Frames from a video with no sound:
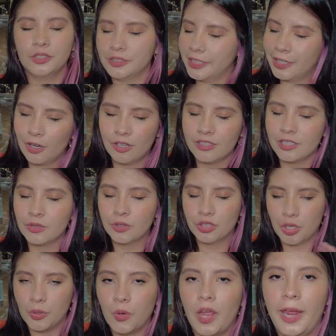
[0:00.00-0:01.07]
Yo sé que lo has
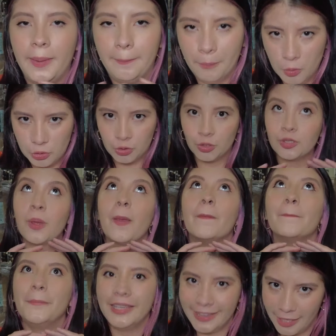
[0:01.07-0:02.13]
escuchado en muchos
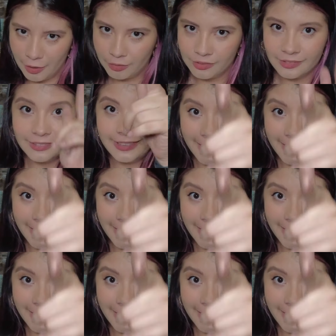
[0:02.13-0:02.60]
videos.